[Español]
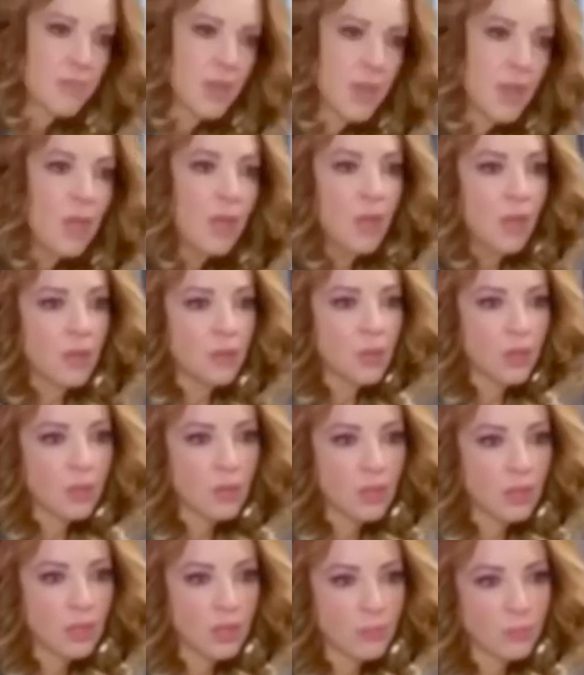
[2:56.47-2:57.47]

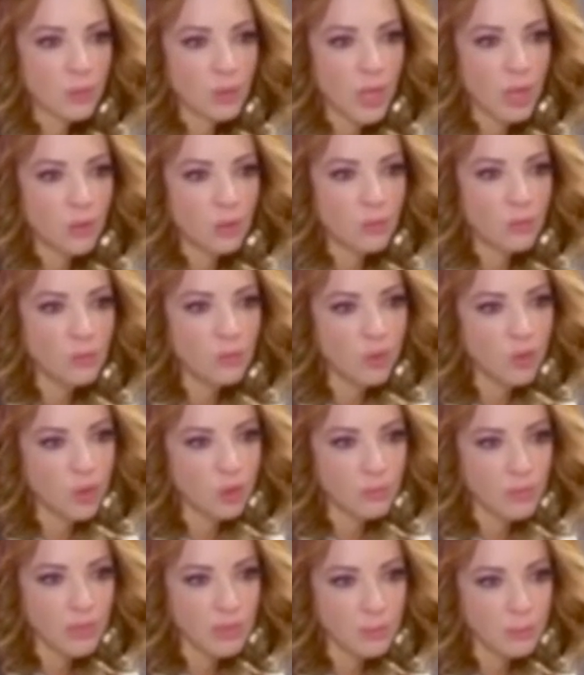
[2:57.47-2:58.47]
concepto similar
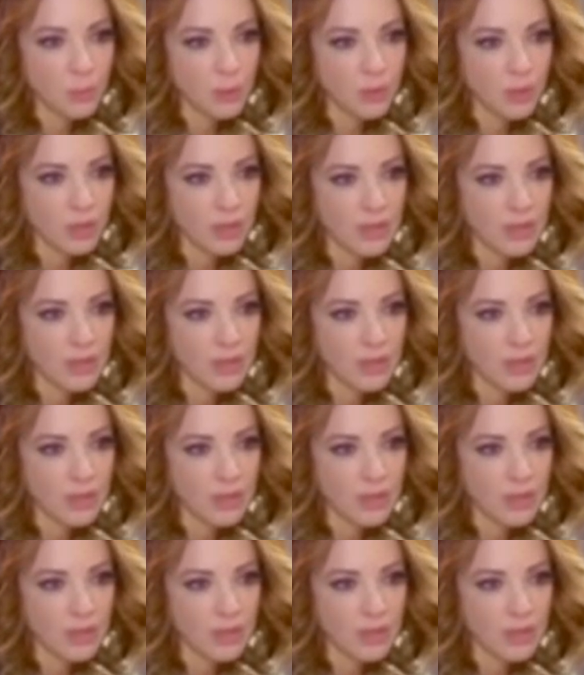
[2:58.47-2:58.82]
al creado por